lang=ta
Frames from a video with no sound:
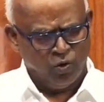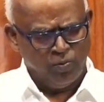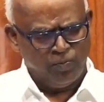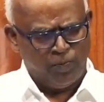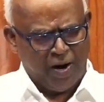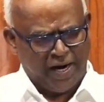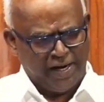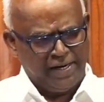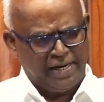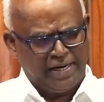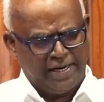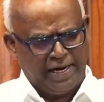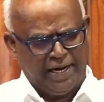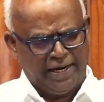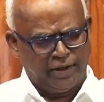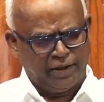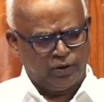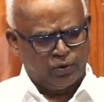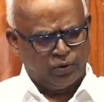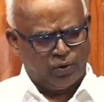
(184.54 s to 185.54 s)
உன் படுக்கை
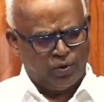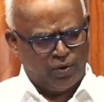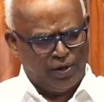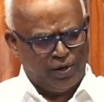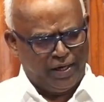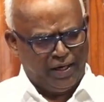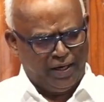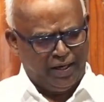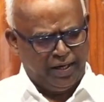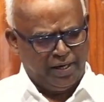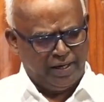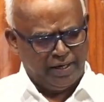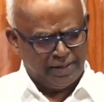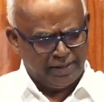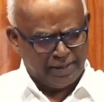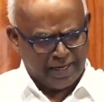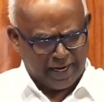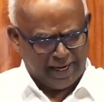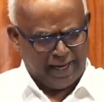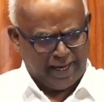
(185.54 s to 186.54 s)
எடுத்துக்கொண்டு
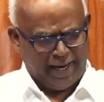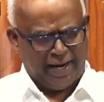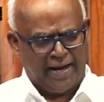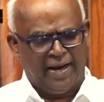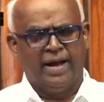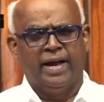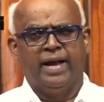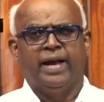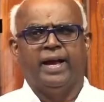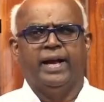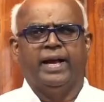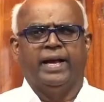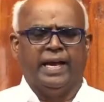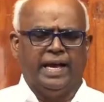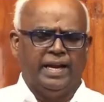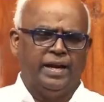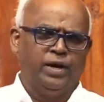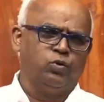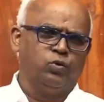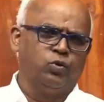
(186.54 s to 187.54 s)
நட
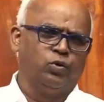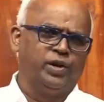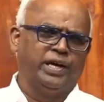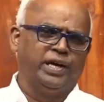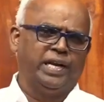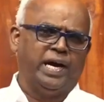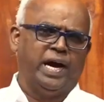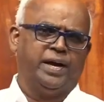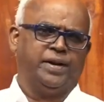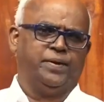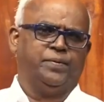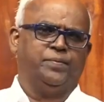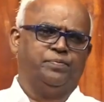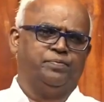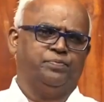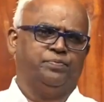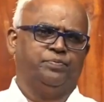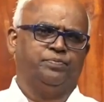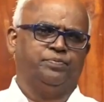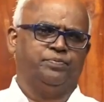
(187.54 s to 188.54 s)
என்று கூறுகிறார்
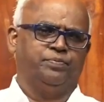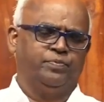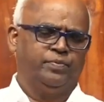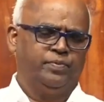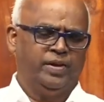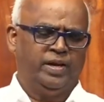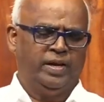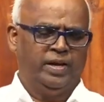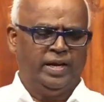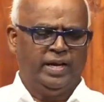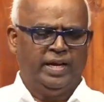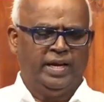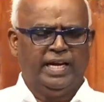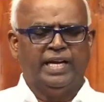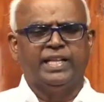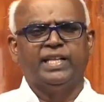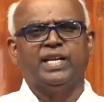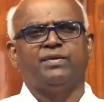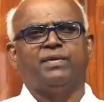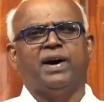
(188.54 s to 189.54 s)

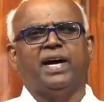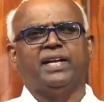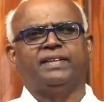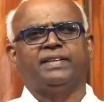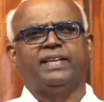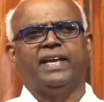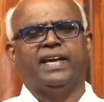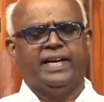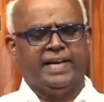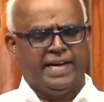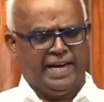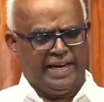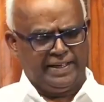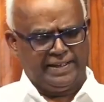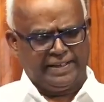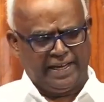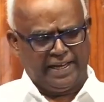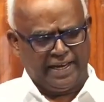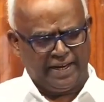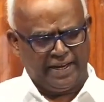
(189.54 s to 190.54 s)
இந்த வார்த்தை
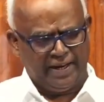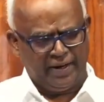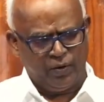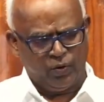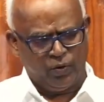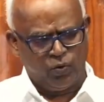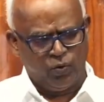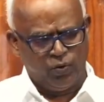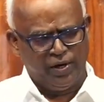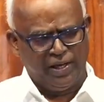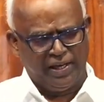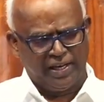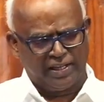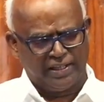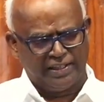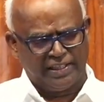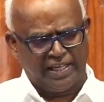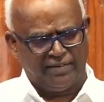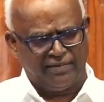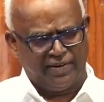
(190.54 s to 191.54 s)
கேட்ட
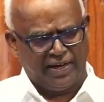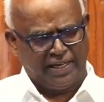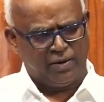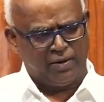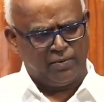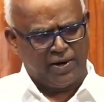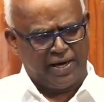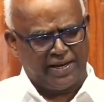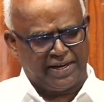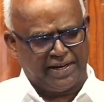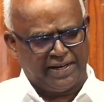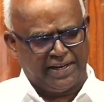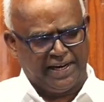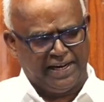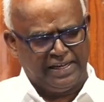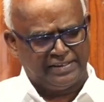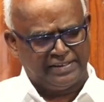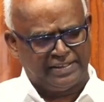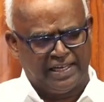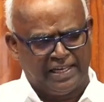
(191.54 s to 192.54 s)
கூடியிருந்த
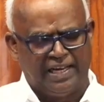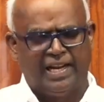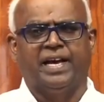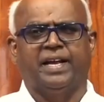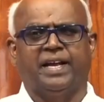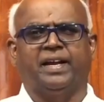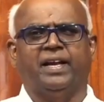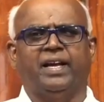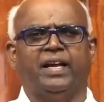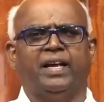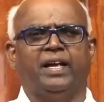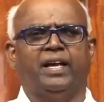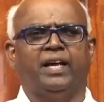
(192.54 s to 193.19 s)
வேதபாரகரில் சிலர்